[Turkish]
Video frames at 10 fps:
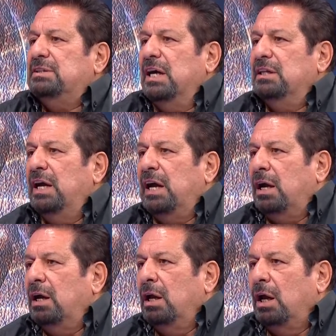sende.
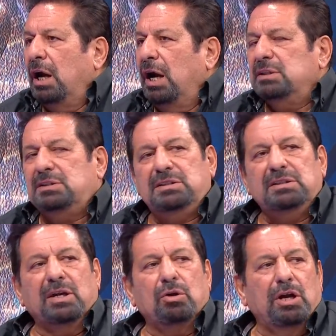Ha,
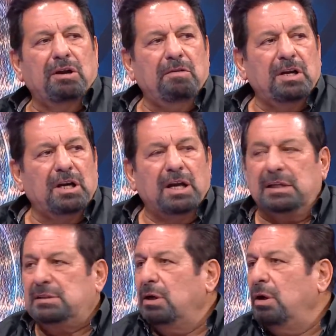size görev
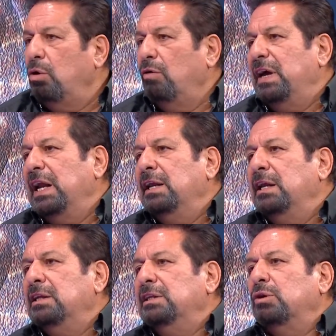verirlerse o
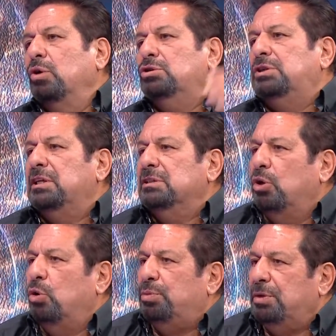verenlerin de
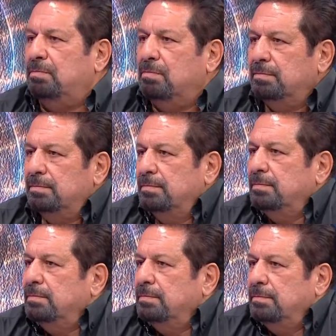gözlerinden öpeyim.
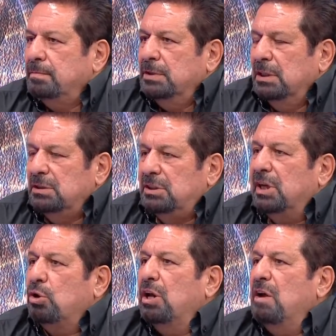Size
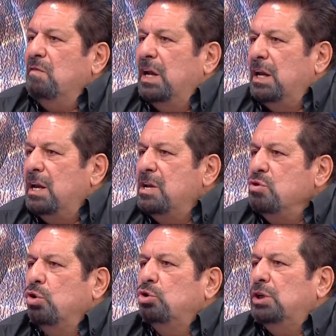gören verenlerin
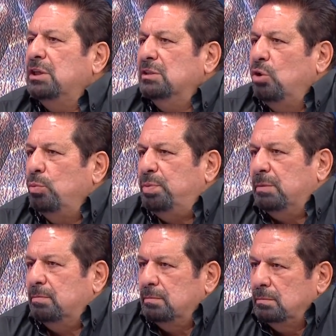gözlerinden öpeyim.
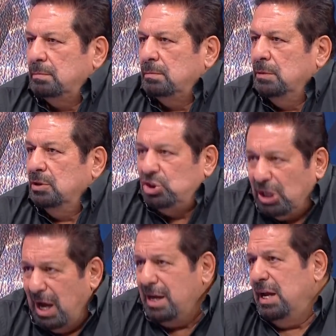
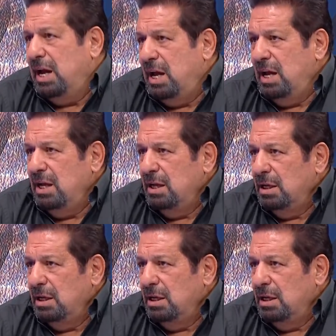Çağır ya.